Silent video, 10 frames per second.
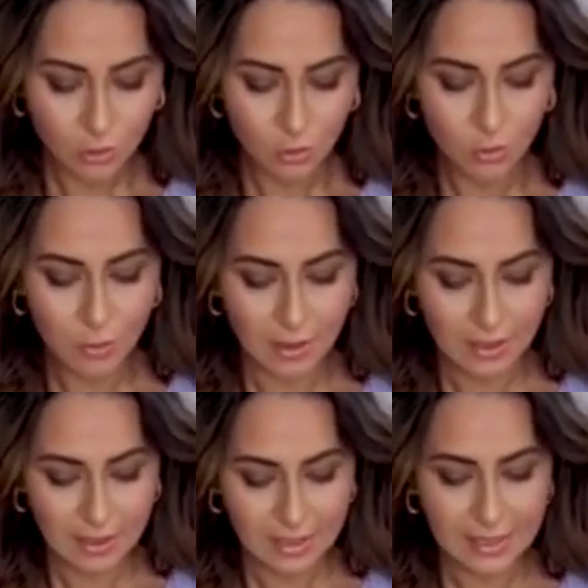ثم
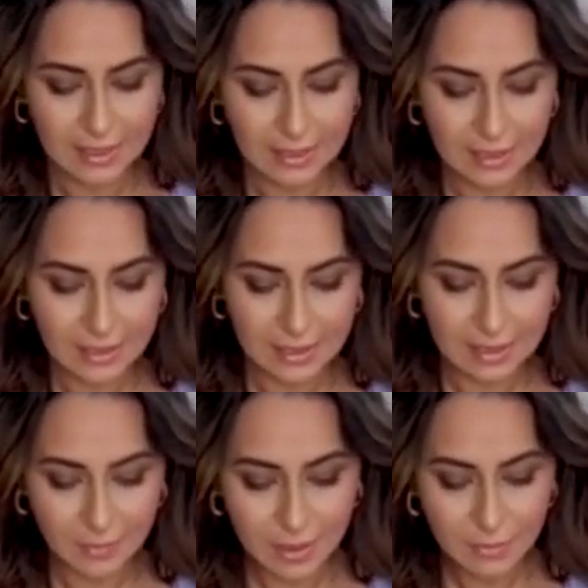زيت
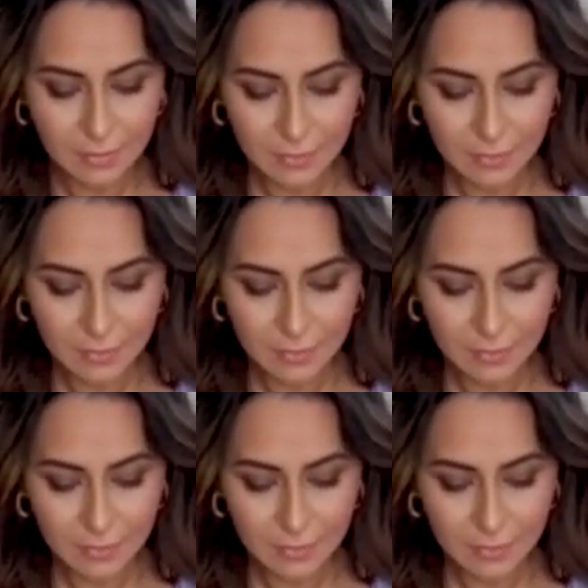سمسم